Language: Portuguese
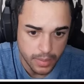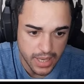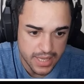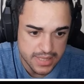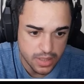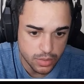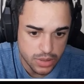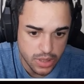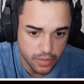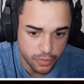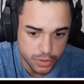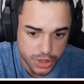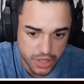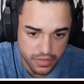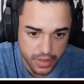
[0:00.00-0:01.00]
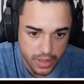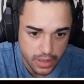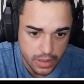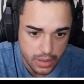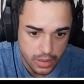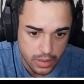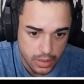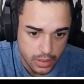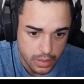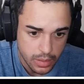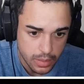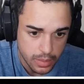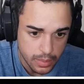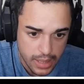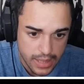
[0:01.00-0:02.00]
Beleza, consegui fugir, velho.
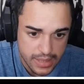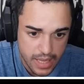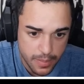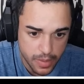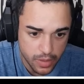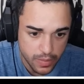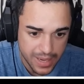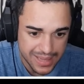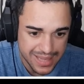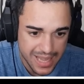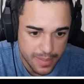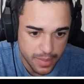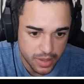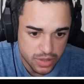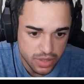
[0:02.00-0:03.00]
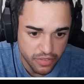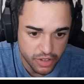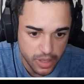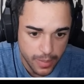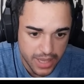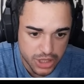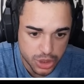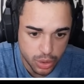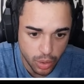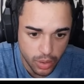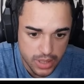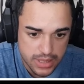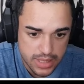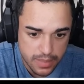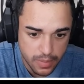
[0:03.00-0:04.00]
Cadê, mano? Cadê, mano? Só falta mais
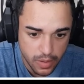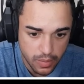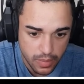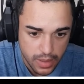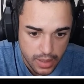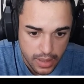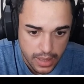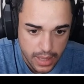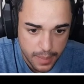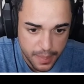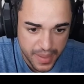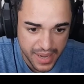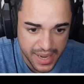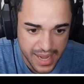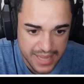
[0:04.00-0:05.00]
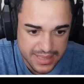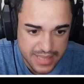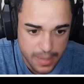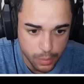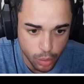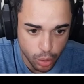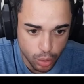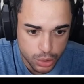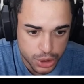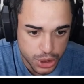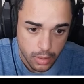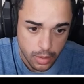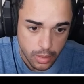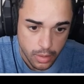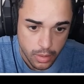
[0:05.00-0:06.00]
dois, irmão. Aparece,
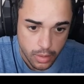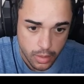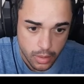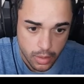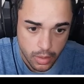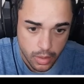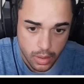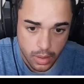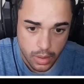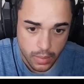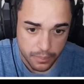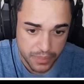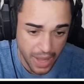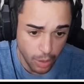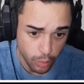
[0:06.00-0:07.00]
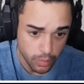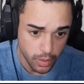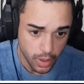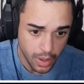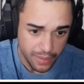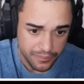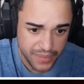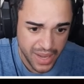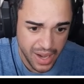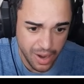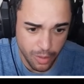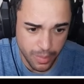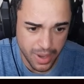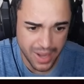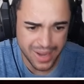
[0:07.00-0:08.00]
emoji. Não!
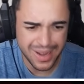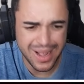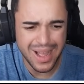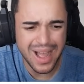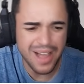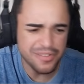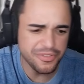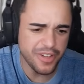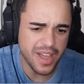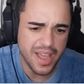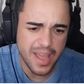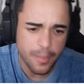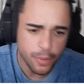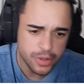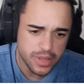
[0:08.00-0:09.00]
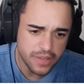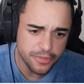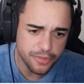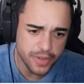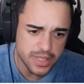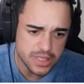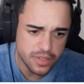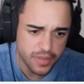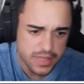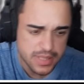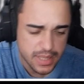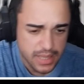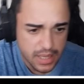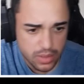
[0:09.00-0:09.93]
Não, mano! Ah, velho. Muito difícil, velho. Você tá